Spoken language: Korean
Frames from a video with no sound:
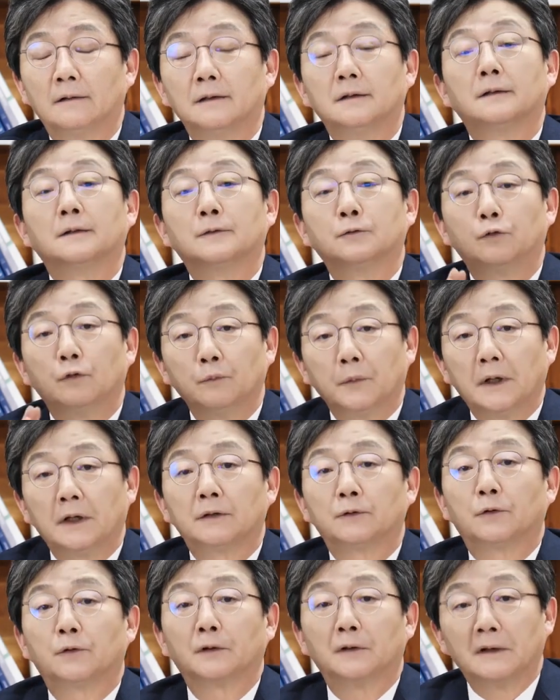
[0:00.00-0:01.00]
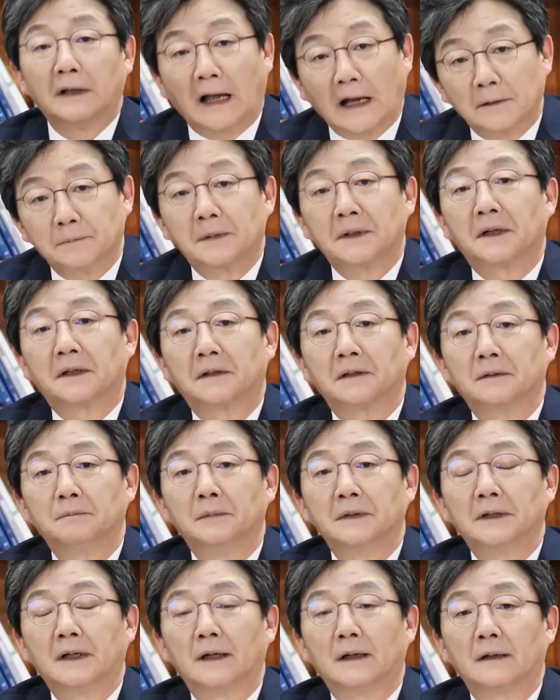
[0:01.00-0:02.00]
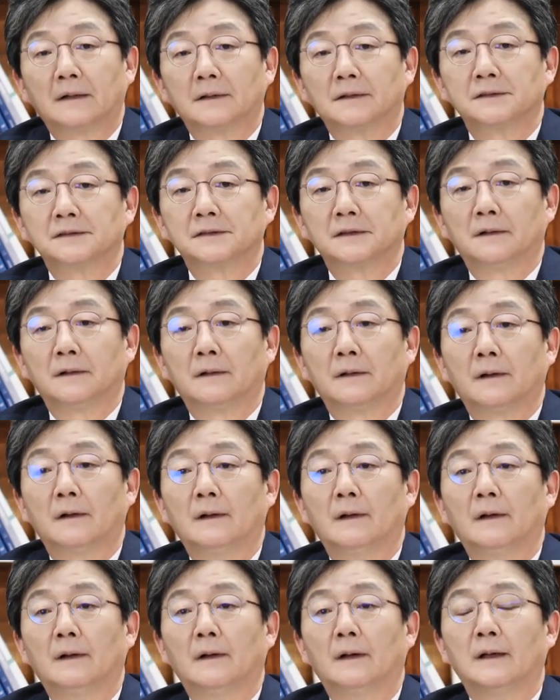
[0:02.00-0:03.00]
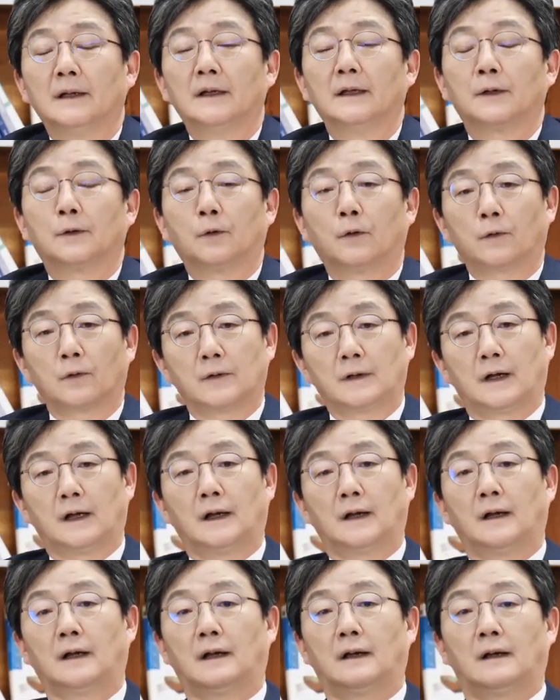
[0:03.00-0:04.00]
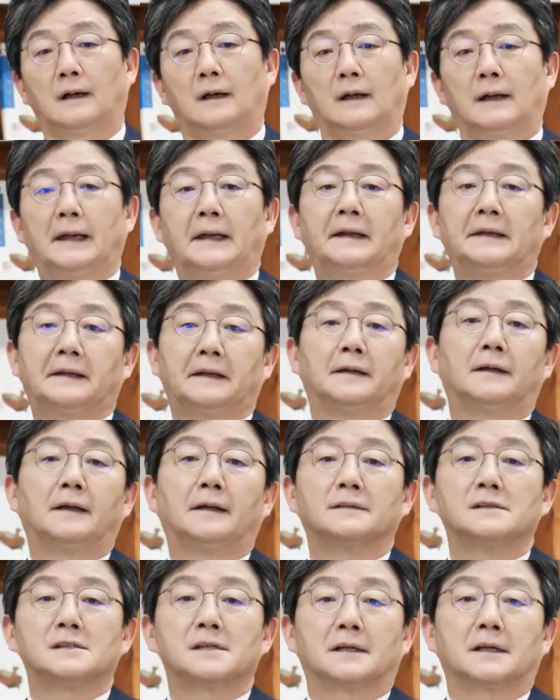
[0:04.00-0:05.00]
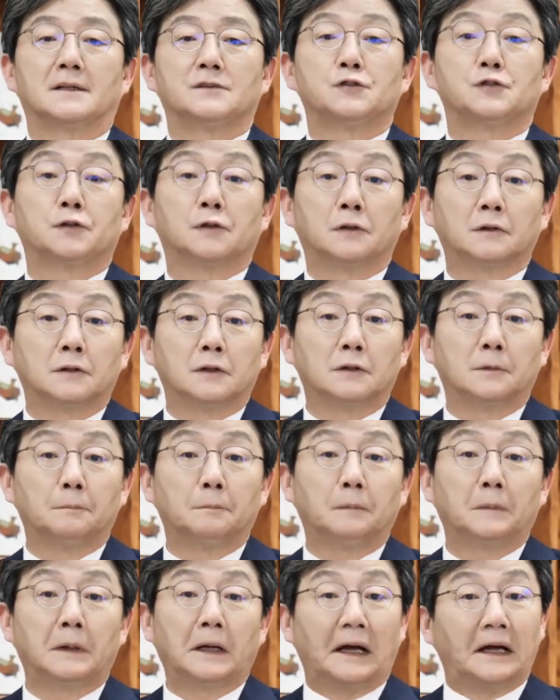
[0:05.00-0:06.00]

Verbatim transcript: 그거는 국민의 돈을 낭비하는 겁니다. 그래서 이 코로나에 대한 재난지원금